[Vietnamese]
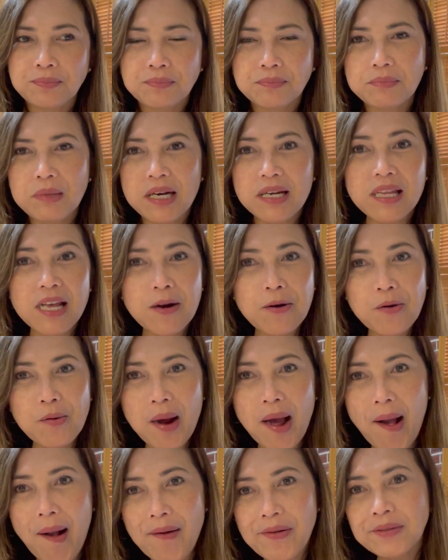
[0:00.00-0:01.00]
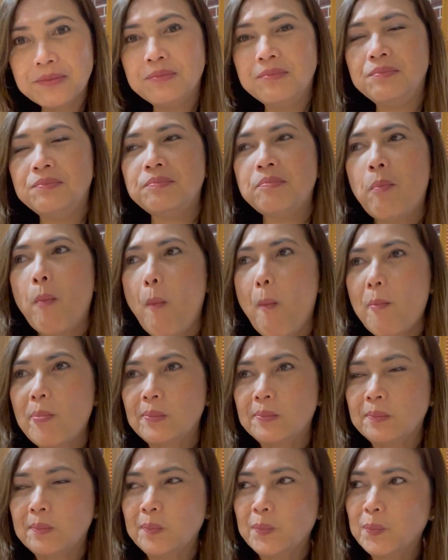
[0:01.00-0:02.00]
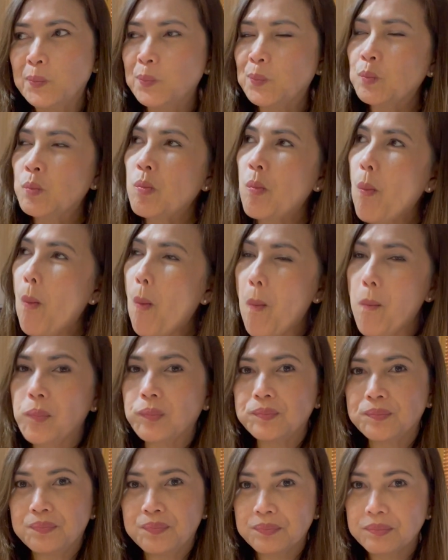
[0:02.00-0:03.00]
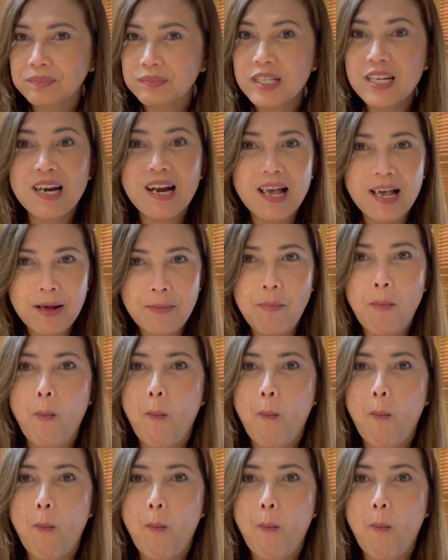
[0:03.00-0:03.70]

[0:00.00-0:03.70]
bới theo đồ ăn um, đi làm